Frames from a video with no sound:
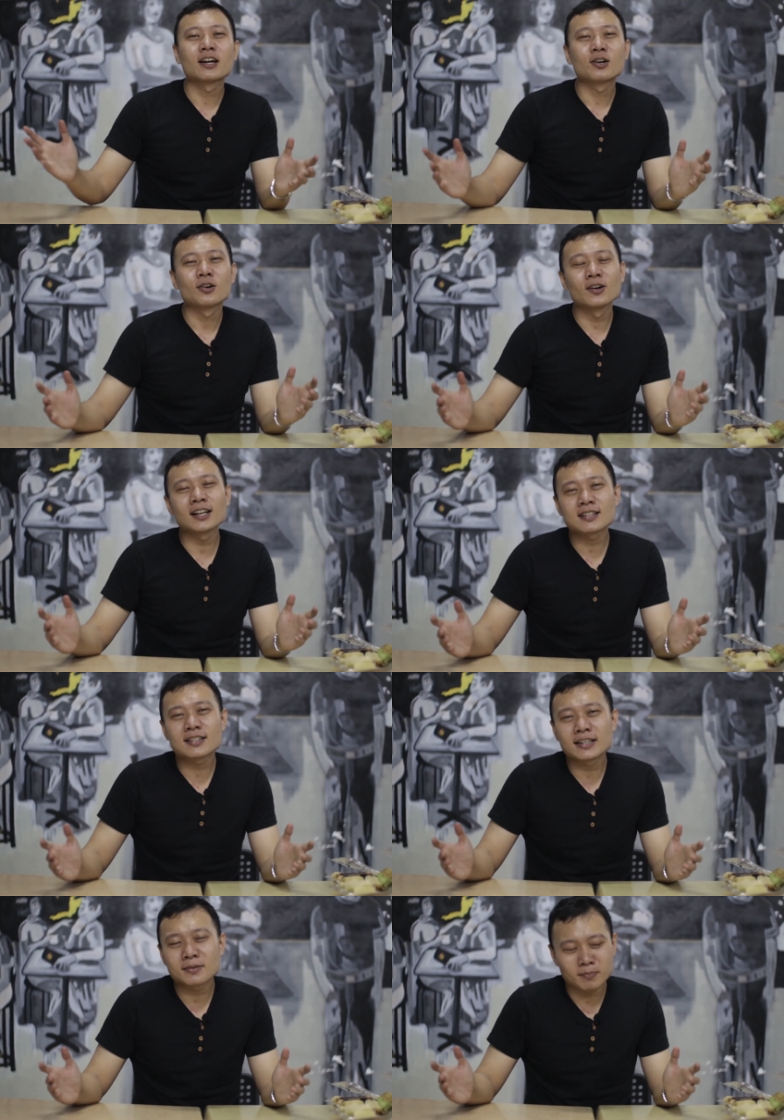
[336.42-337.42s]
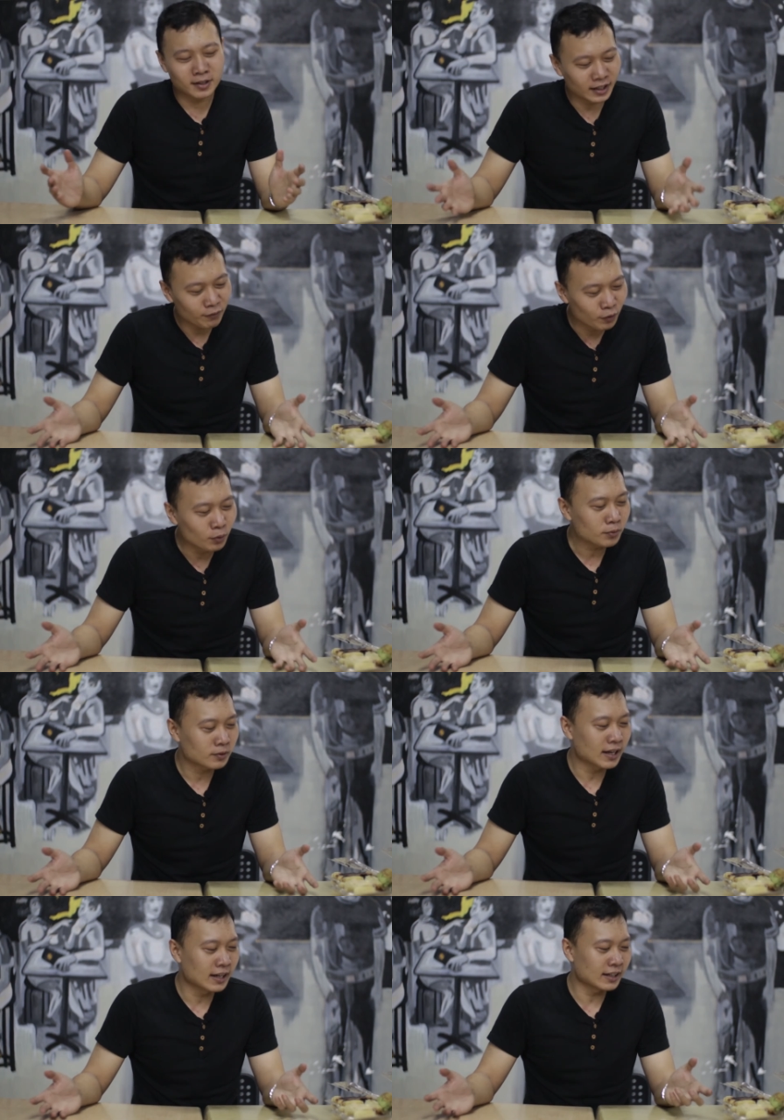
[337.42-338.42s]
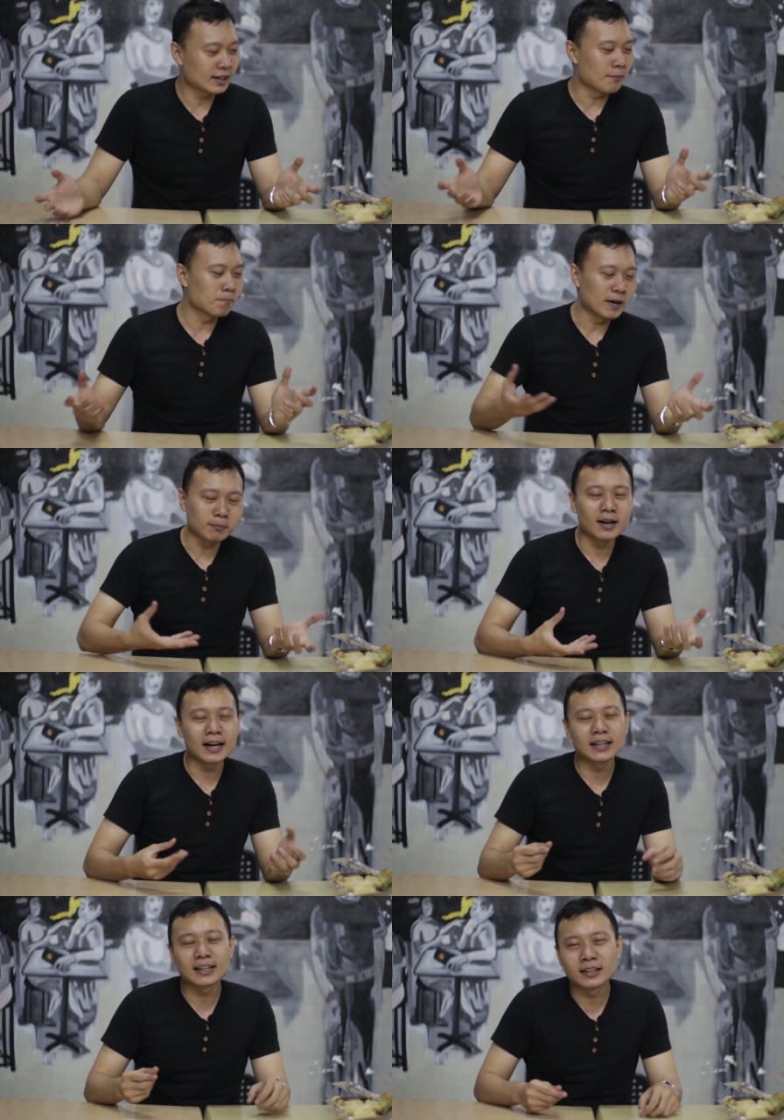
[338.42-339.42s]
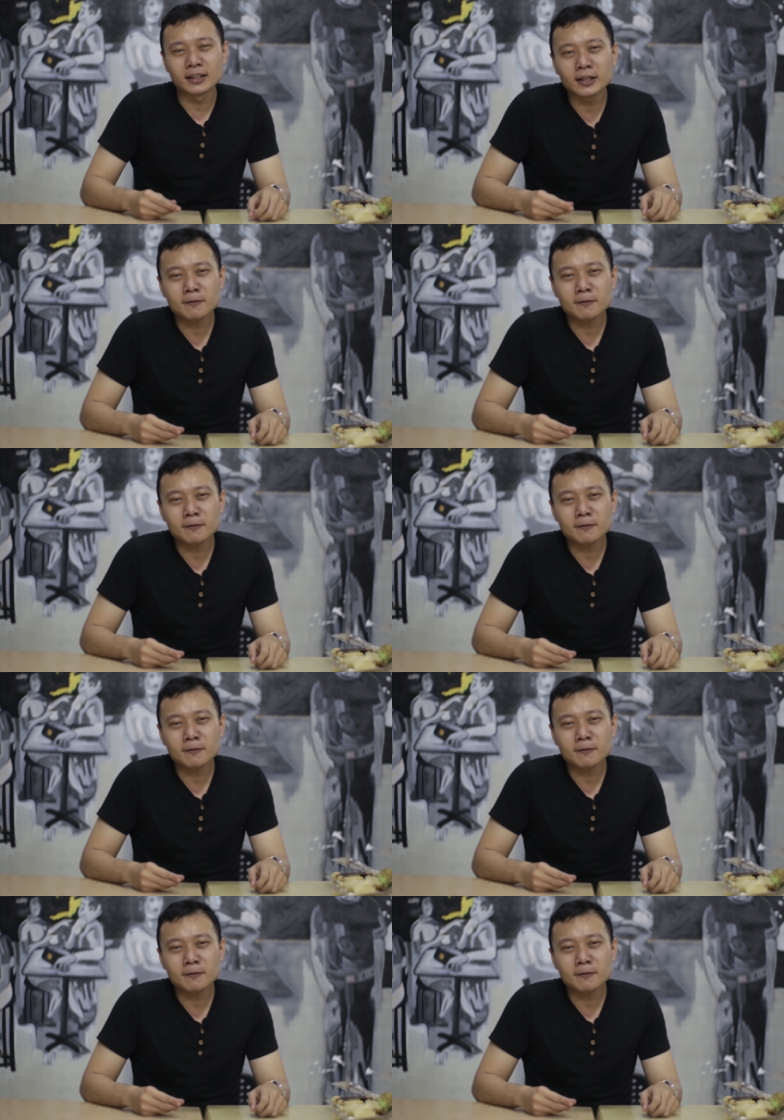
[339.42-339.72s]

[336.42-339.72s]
gue udah selesai nge-review dari keempat makanan ini